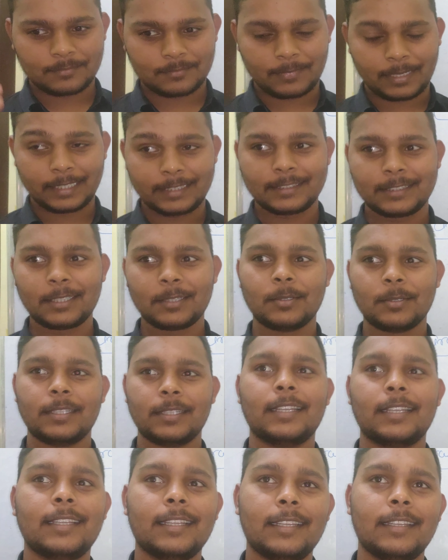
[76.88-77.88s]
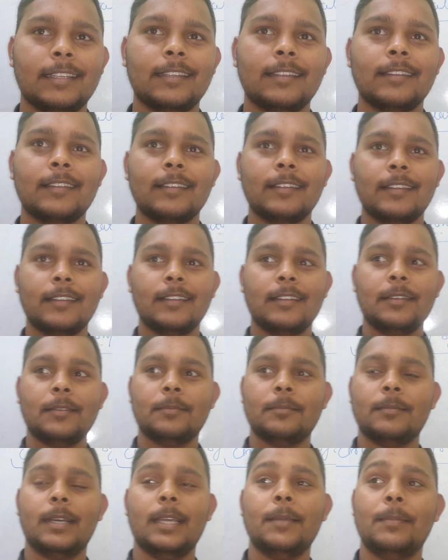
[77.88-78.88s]
माइंडसेट होता है कि
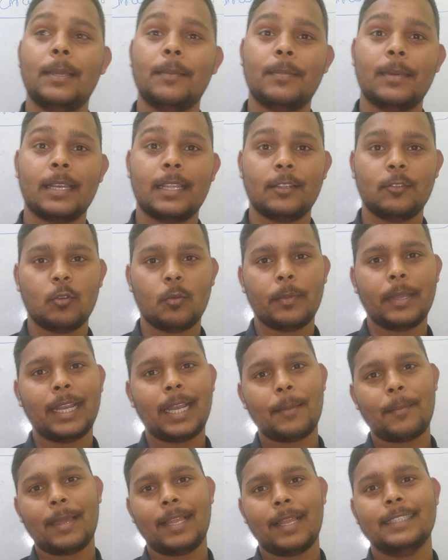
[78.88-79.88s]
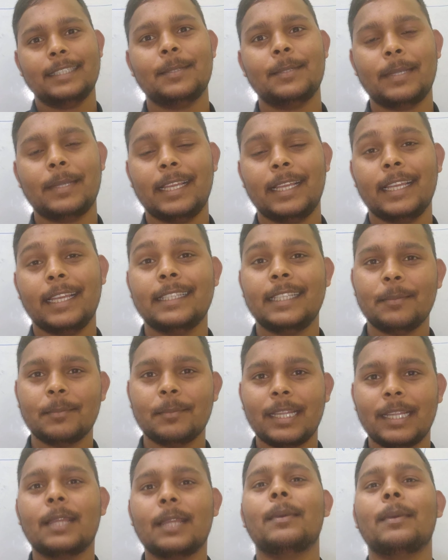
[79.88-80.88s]
भाई पेपर के दो महीने पहले से पढ़ेंगे तीन
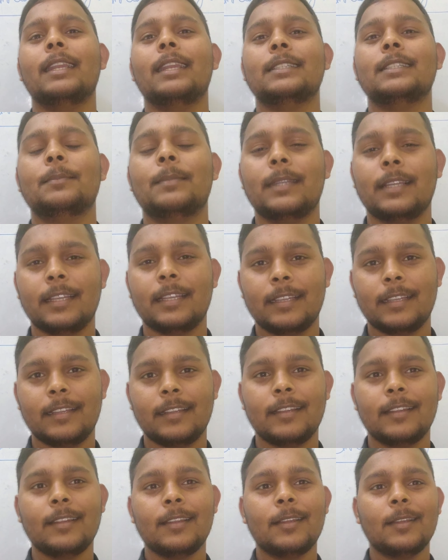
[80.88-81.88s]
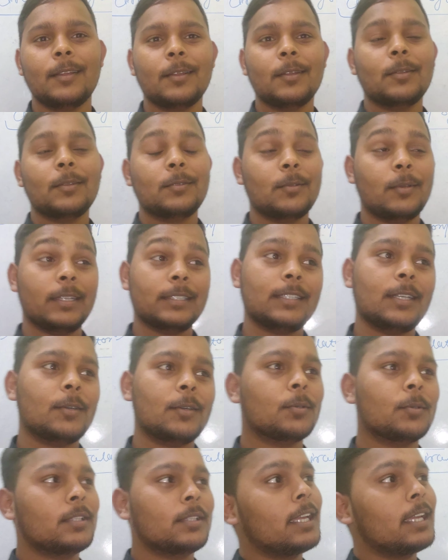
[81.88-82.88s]
महीने पहले से पढ़ेंगे तो ऐसा
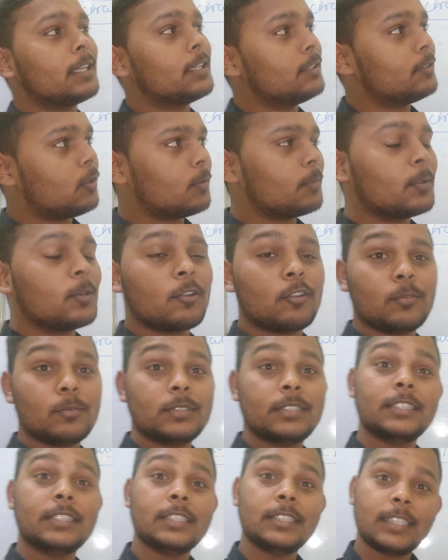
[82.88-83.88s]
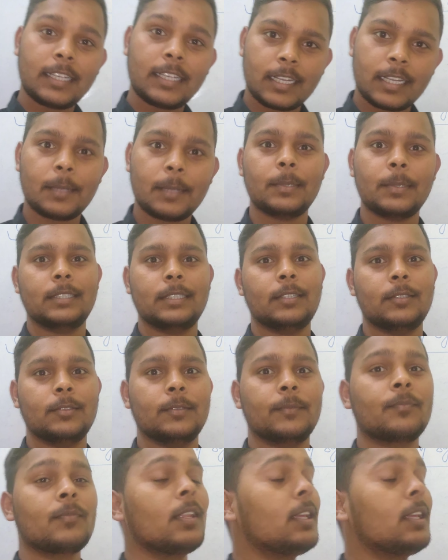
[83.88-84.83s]
होता है कि नॉर्मल नॉर्मल सी चीज़ें ना पता हूँ